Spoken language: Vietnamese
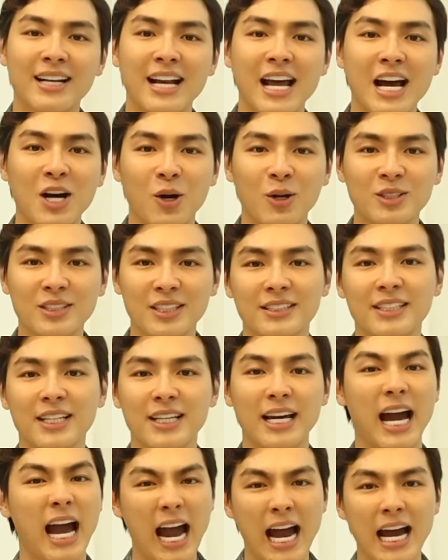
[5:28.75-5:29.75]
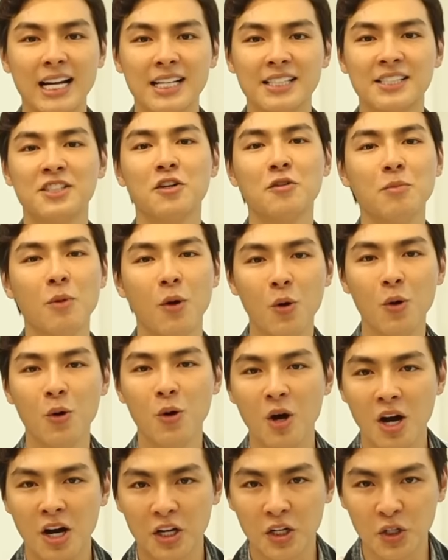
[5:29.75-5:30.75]
đang có chương trình Ai là siêu
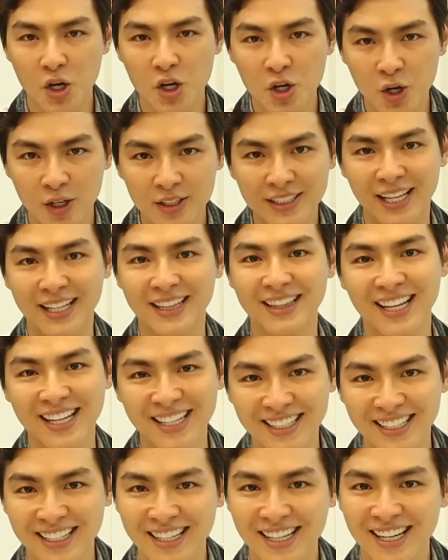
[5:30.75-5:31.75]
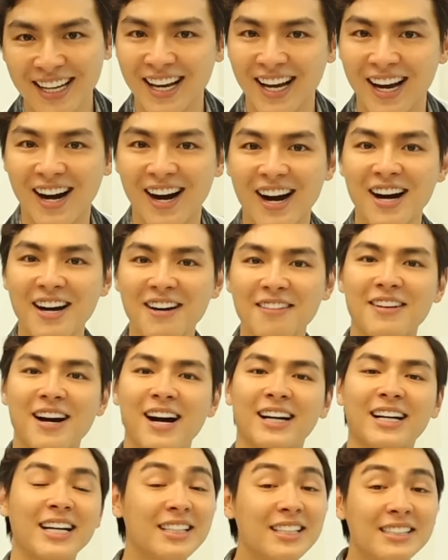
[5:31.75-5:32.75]
bố nuôi con nhàn tinh đó
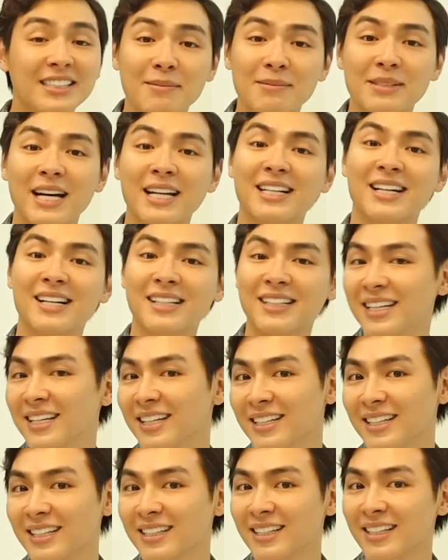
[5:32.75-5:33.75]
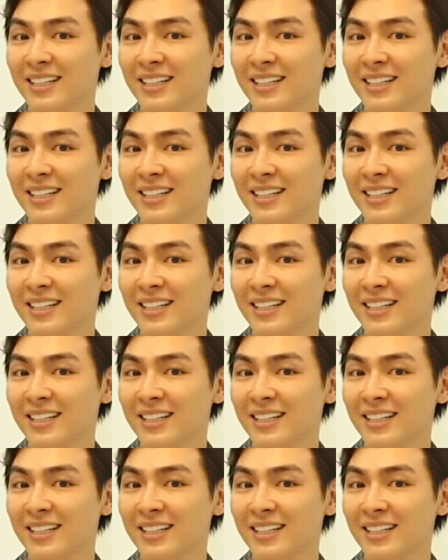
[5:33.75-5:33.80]
và cách thức tham gia thì cực kỳ